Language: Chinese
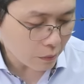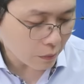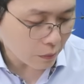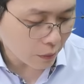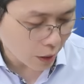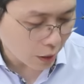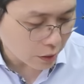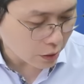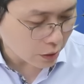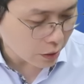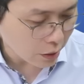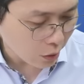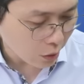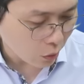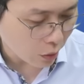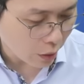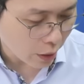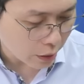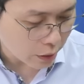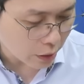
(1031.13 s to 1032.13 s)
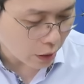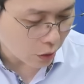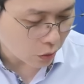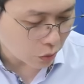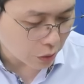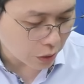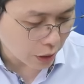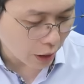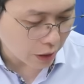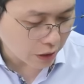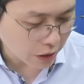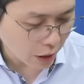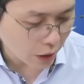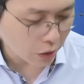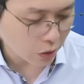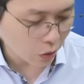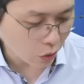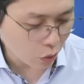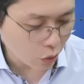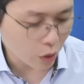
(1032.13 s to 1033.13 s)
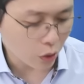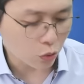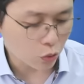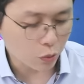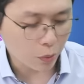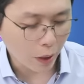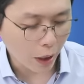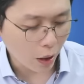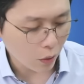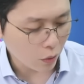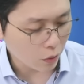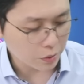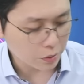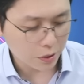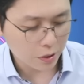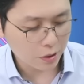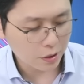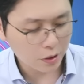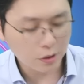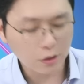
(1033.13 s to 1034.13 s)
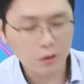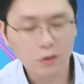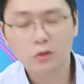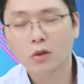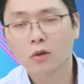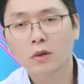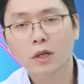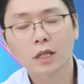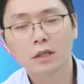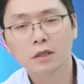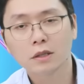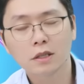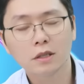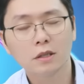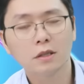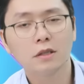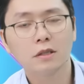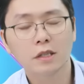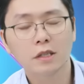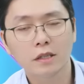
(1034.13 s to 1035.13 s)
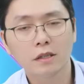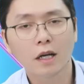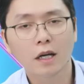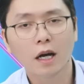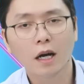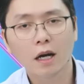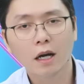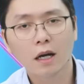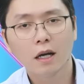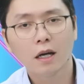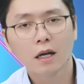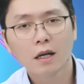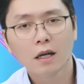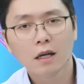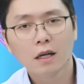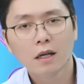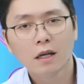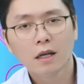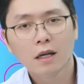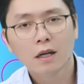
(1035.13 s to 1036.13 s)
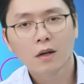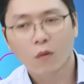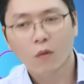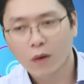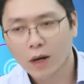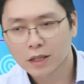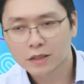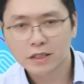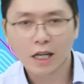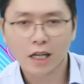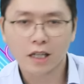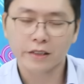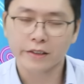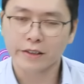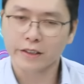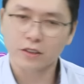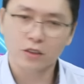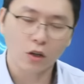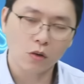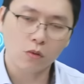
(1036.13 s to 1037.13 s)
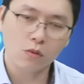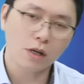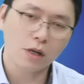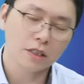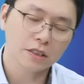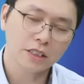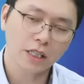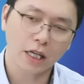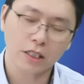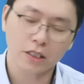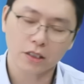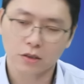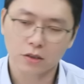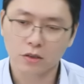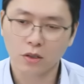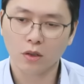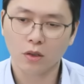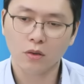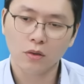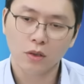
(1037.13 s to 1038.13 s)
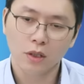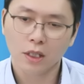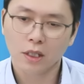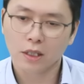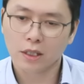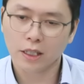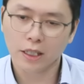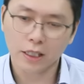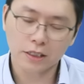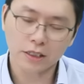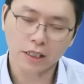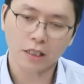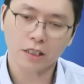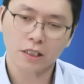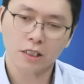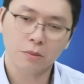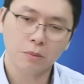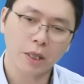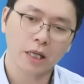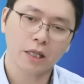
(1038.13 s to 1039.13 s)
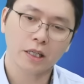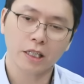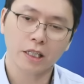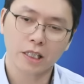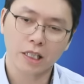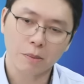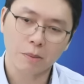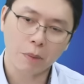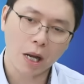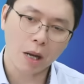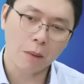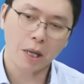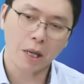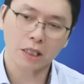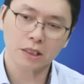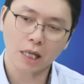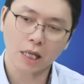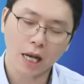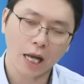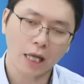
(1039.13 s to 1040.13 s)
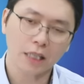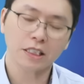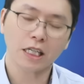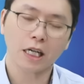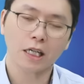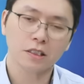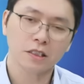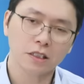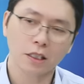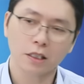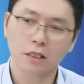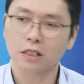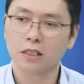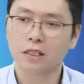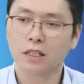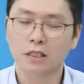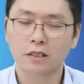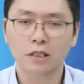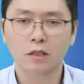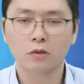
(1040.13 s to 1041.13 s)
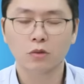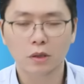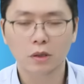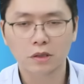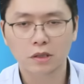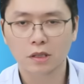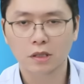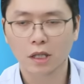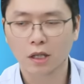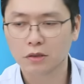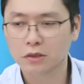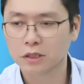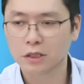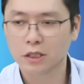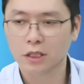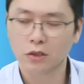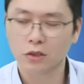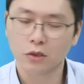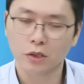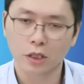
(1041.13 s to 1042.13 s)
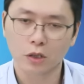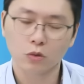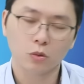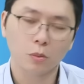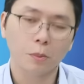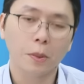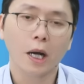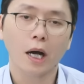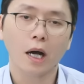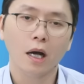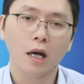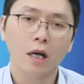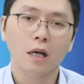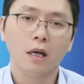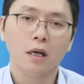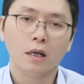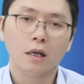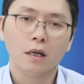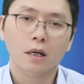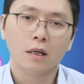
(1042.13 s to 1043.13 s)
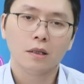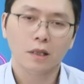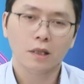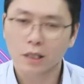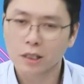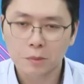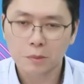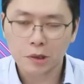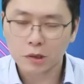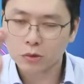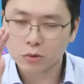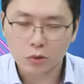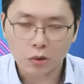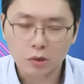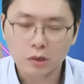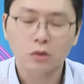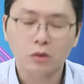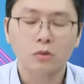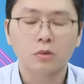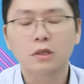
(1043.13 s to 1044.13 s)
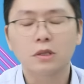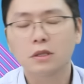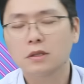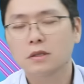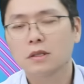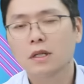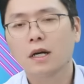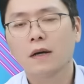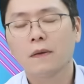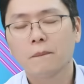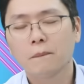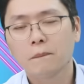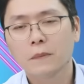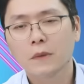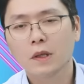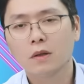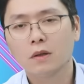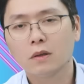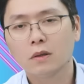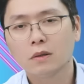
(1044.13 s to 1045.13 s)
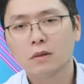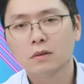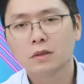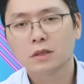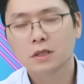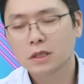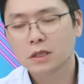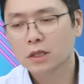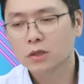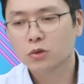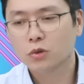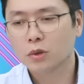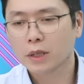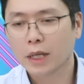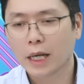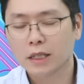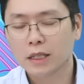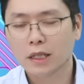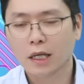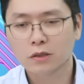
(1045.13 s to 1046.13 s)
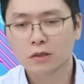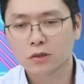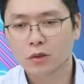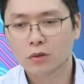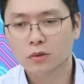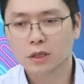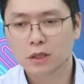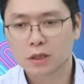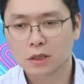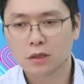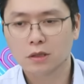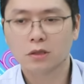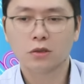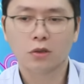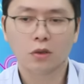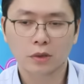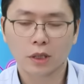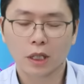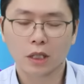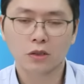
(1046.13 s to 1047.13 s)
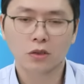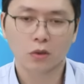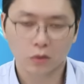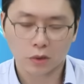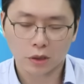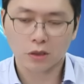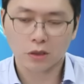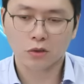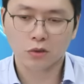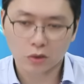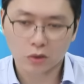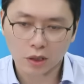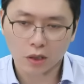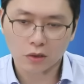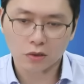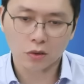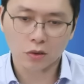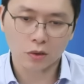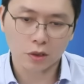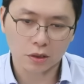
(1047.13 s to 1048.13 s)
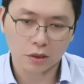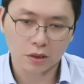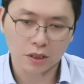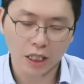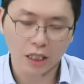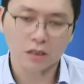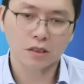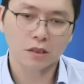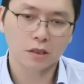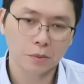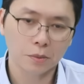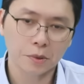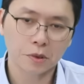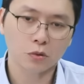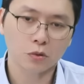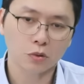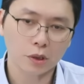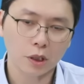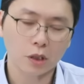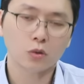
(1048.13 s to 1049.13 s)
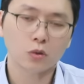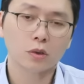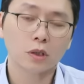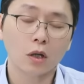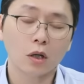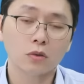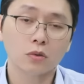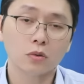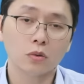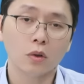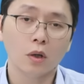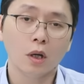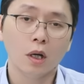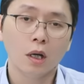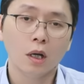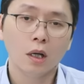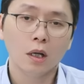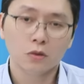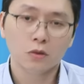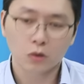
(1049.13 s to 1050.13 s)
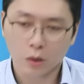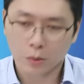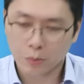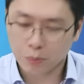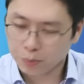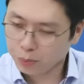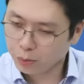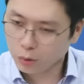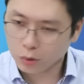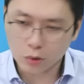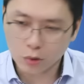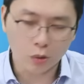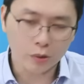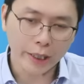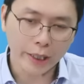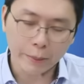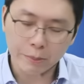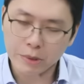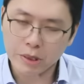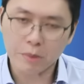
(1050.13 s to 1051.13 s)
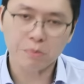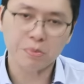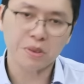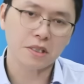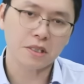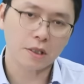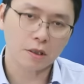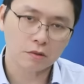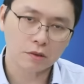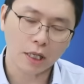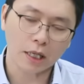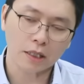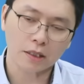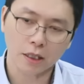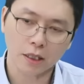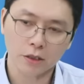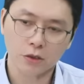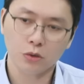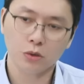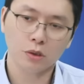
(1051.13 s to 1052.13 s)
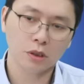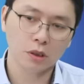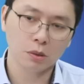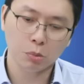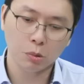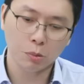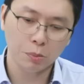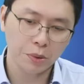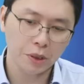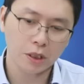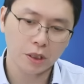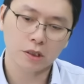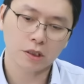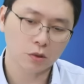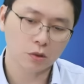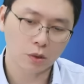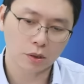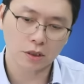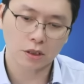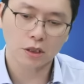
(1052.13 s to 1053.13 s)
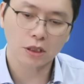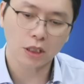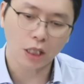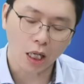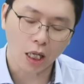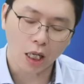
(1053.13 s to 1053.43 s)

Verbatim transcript: 那今天我看一下股价，现在又回五趴哦，这个真是冲浪客的天堂。嗯，往上也冲，往下也冲，可以涨停板，可以跌八趴，再拉下影线，隔天再创新高，今天又跌五趴。是，那热门股都是如此了。嗯，这些所谓的爱当冲的隔日冲当冲，我其实就找这种强势热门股在做操作，所以波动难免比较大，但趋势不变的情况之下。